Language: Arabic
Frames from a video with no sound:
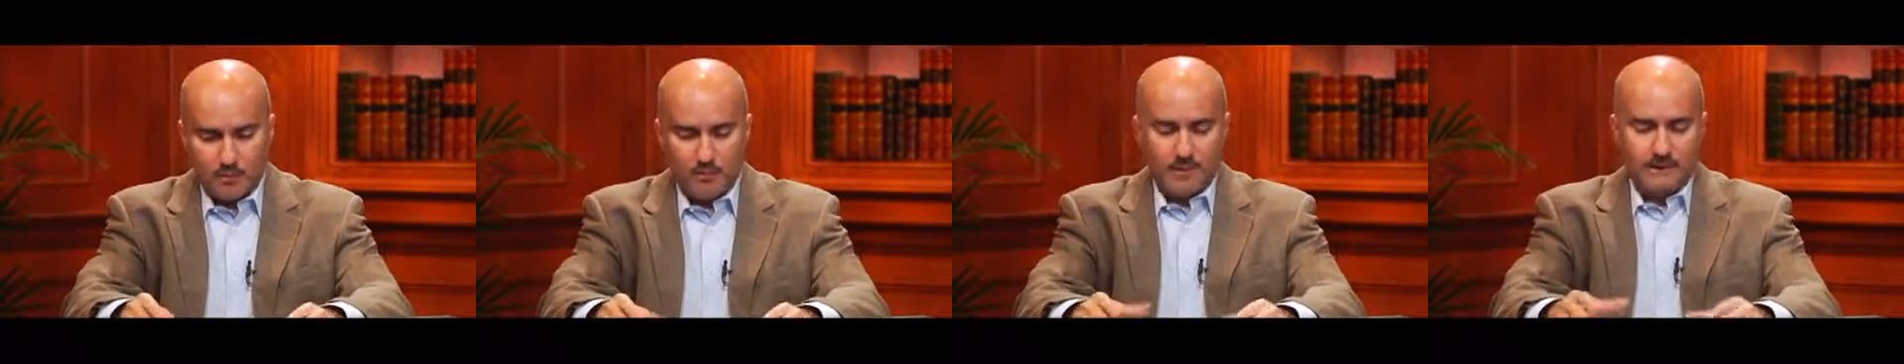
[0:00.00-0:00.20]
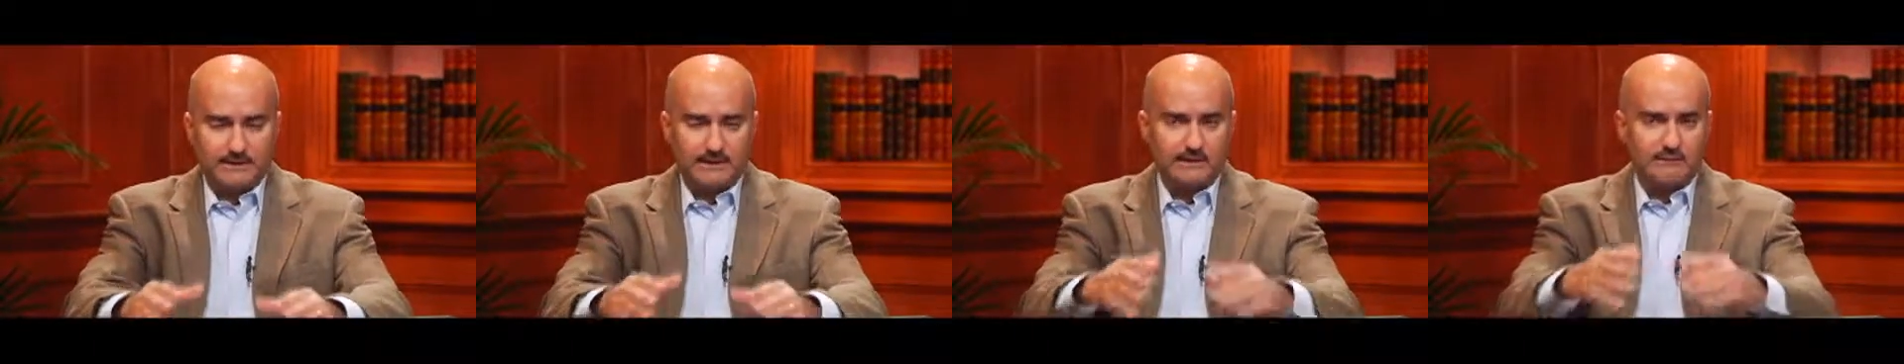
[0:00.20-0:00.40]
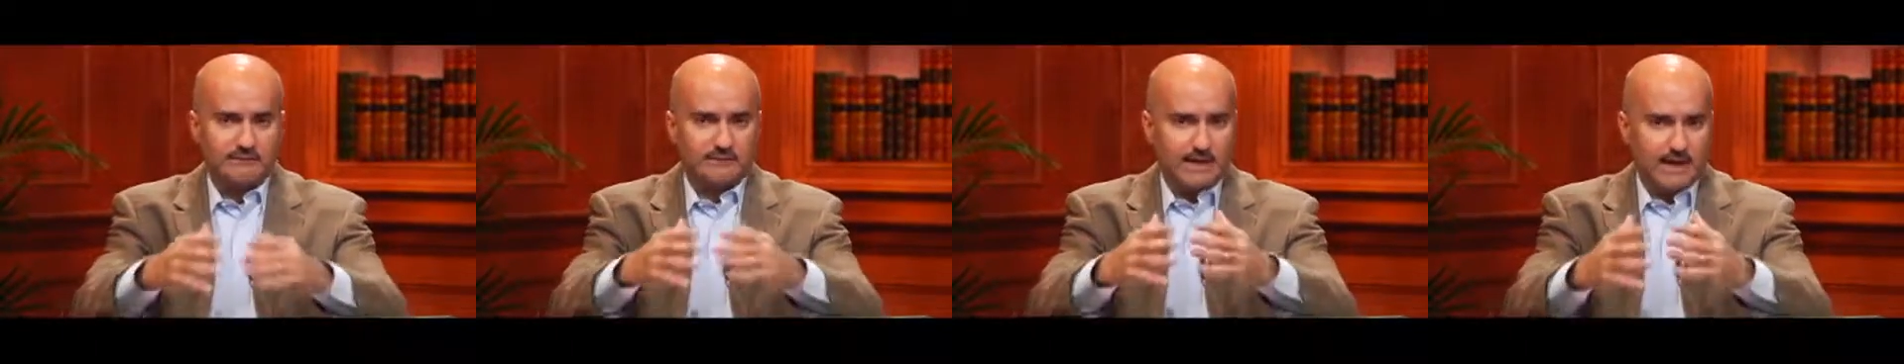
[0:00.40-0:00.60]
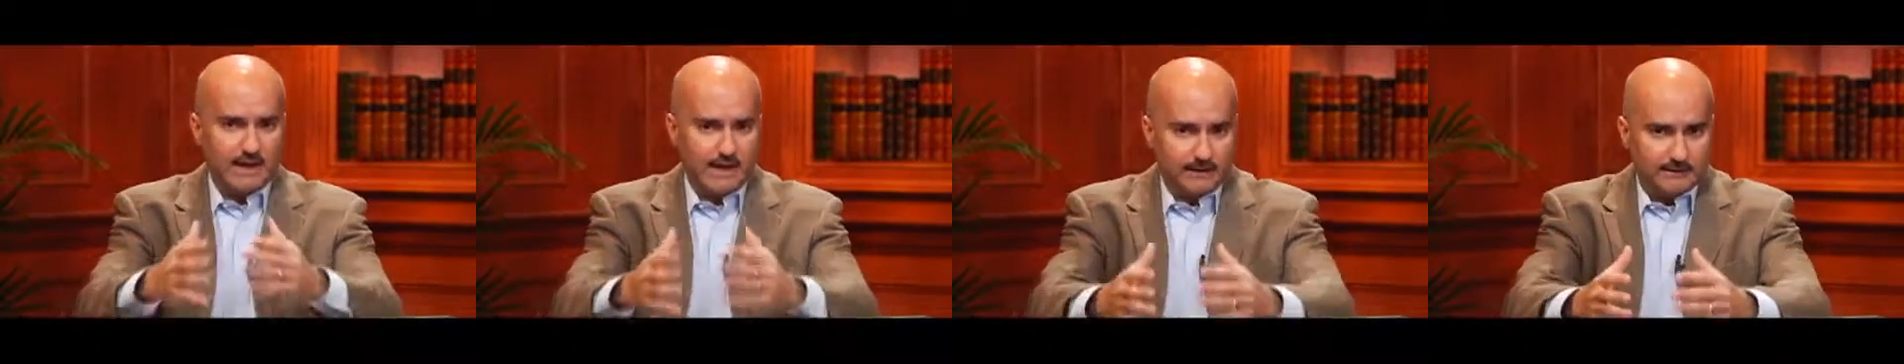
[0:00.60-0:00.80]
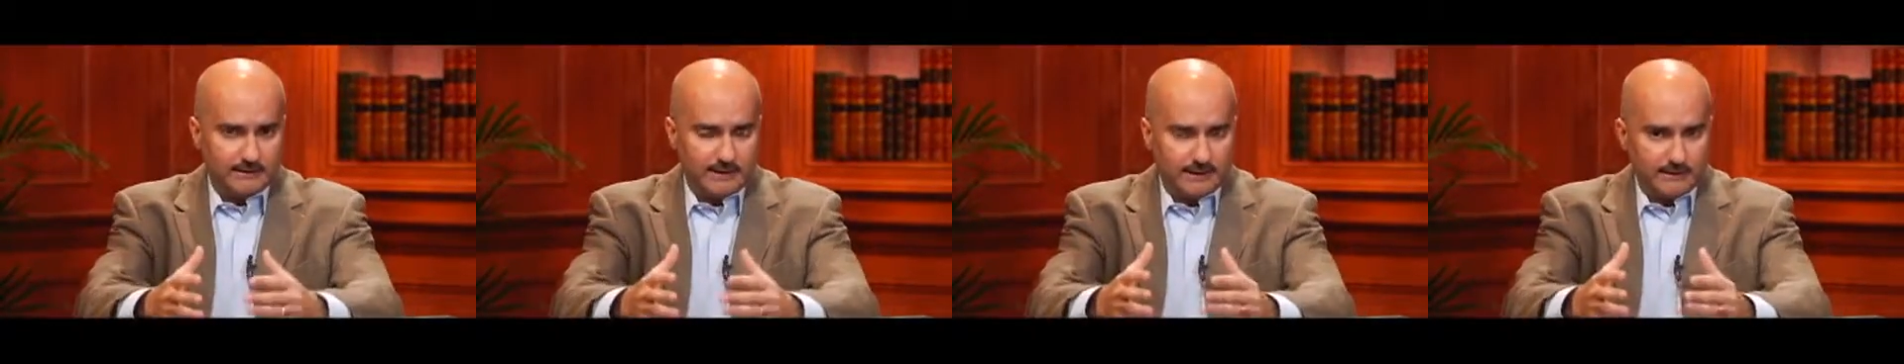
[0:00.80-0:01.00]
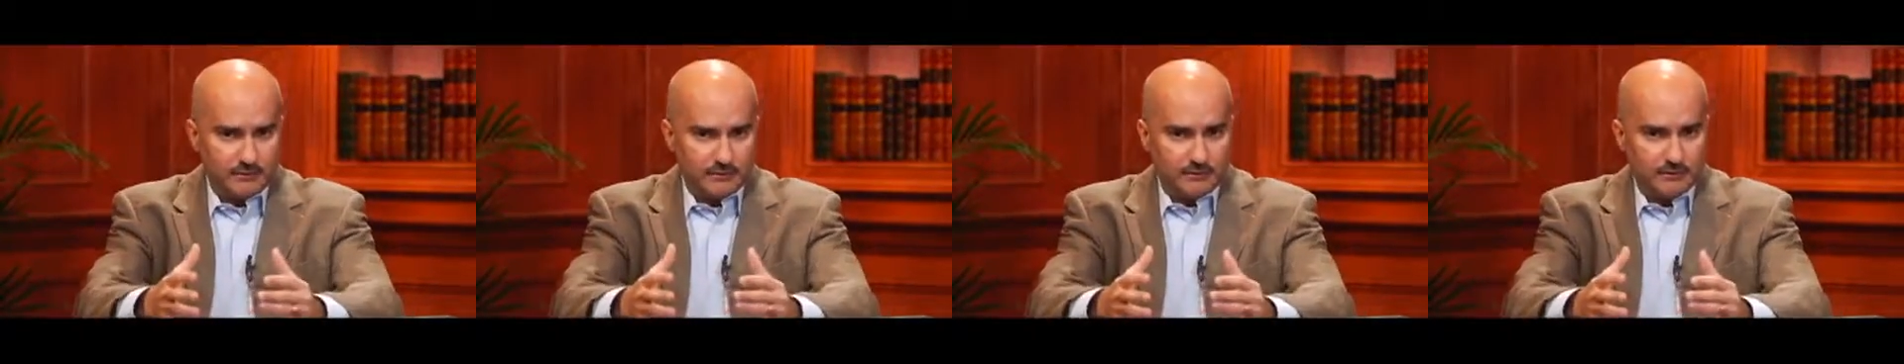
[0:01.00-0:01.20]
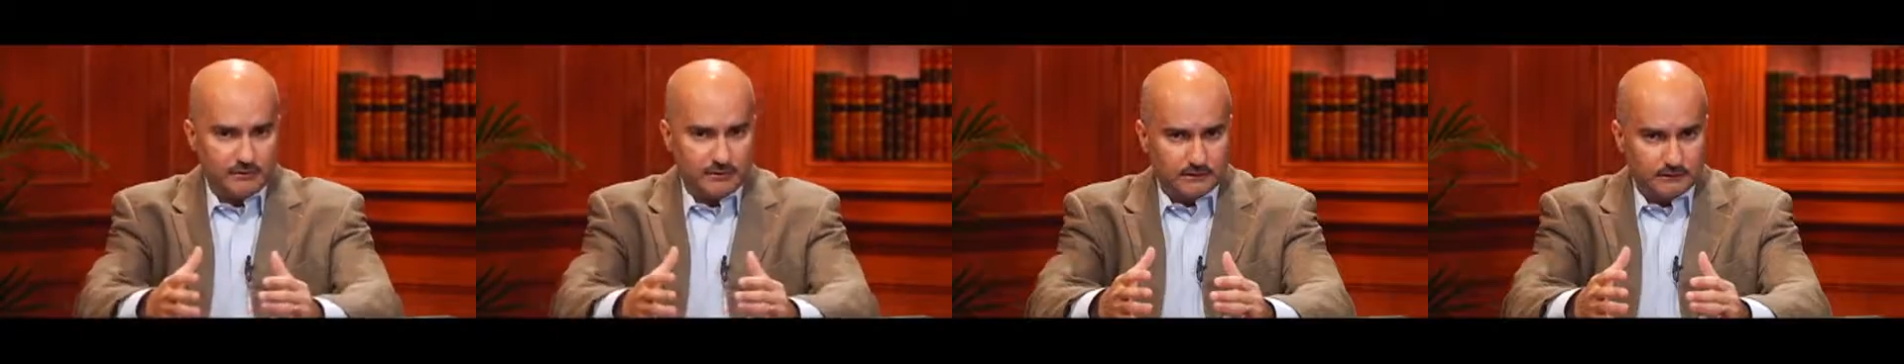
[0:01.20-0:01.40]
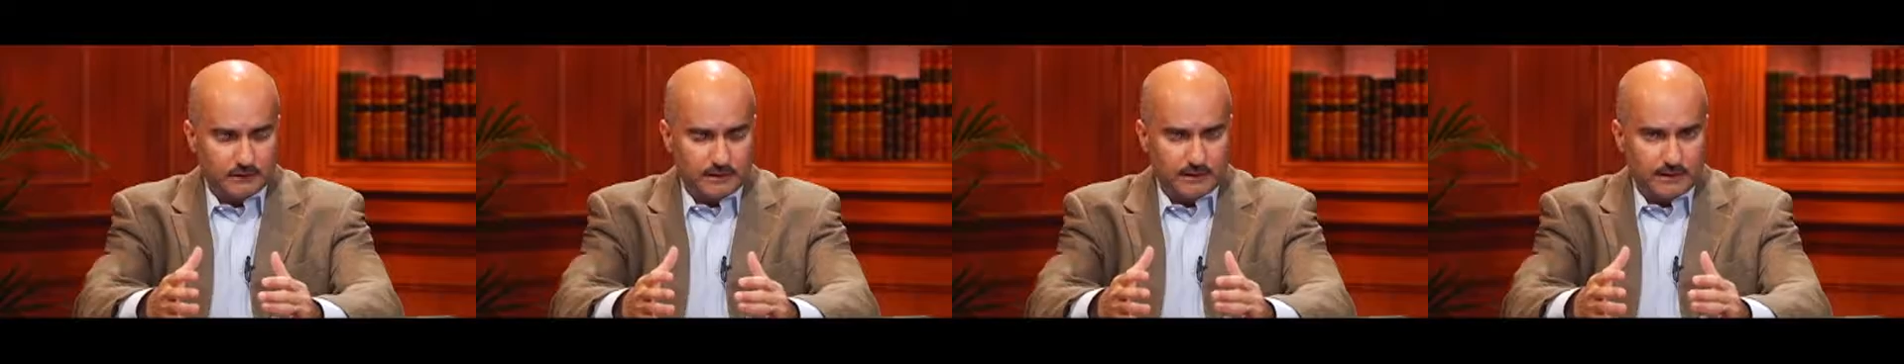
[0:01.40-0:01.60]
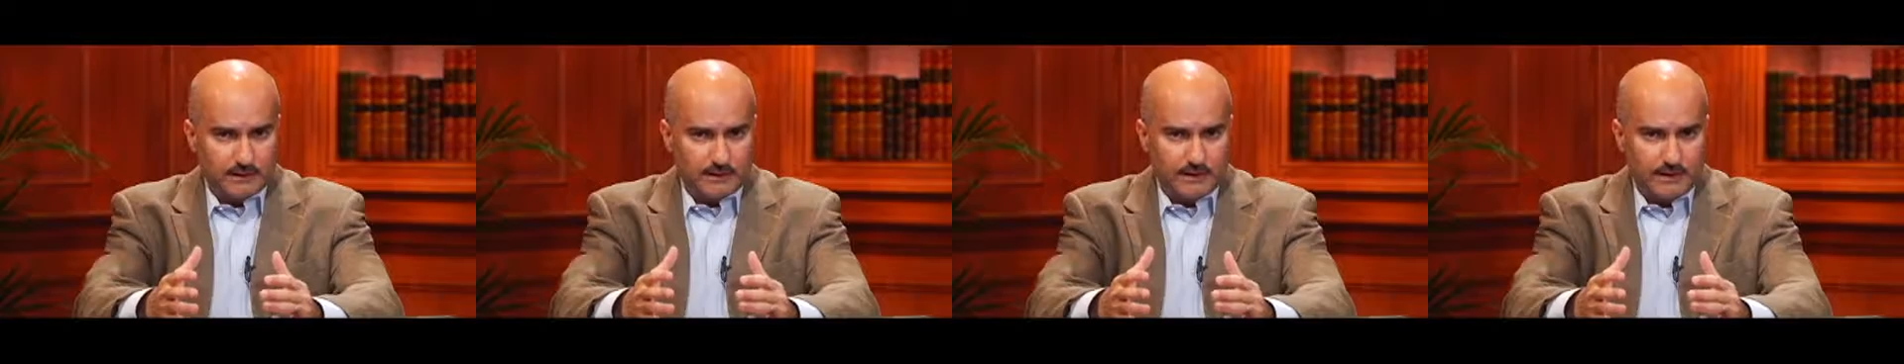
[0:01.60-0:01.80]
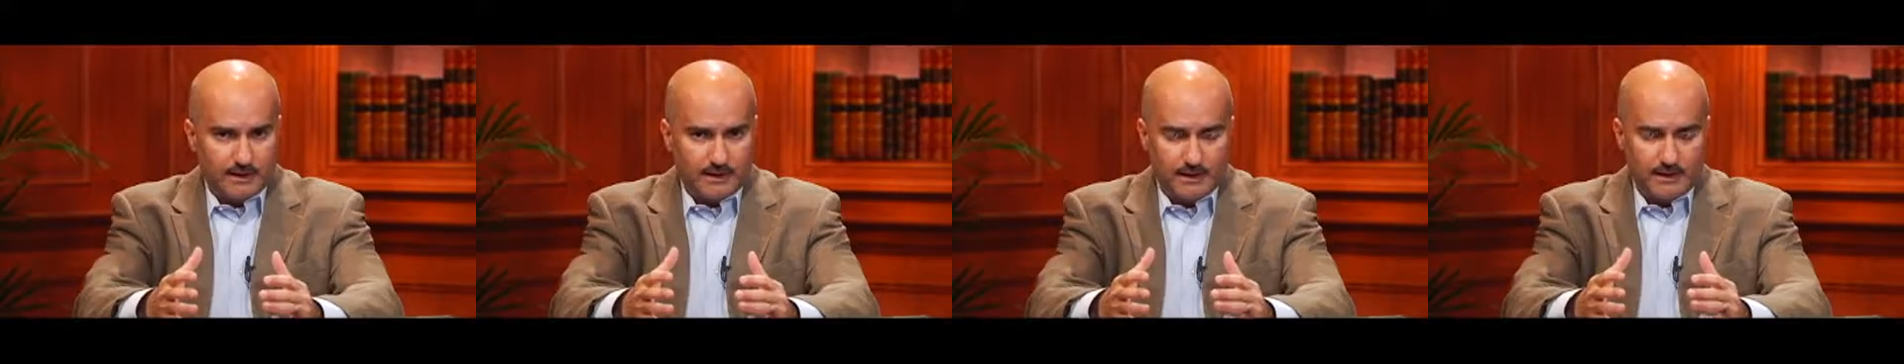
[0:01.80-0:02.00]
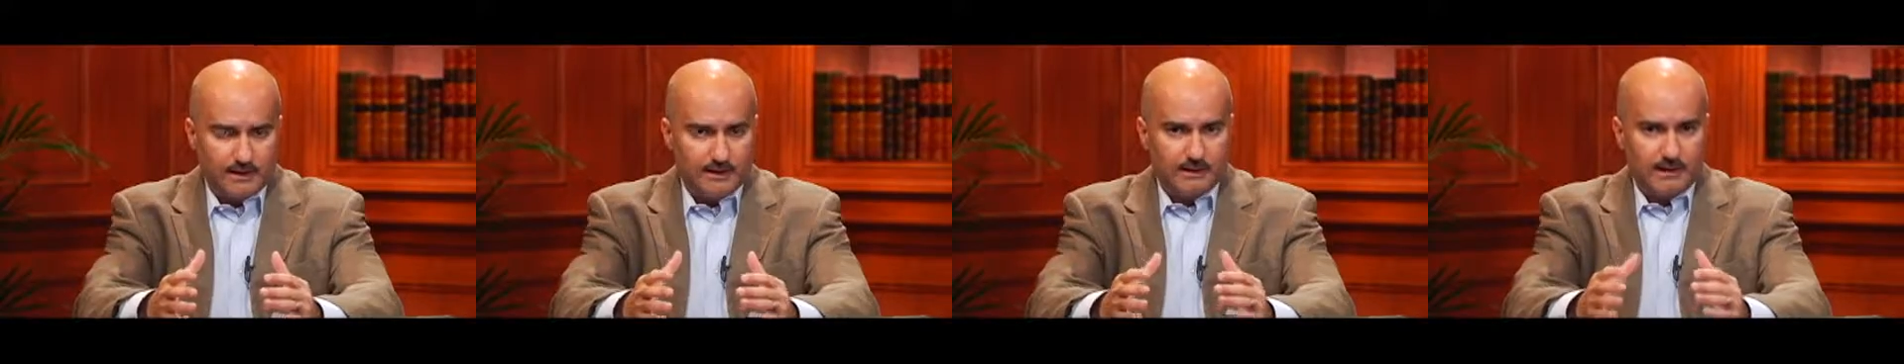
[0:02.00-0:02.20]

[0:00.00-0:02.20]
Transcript: وبعدين في ايات رح نتطرق لها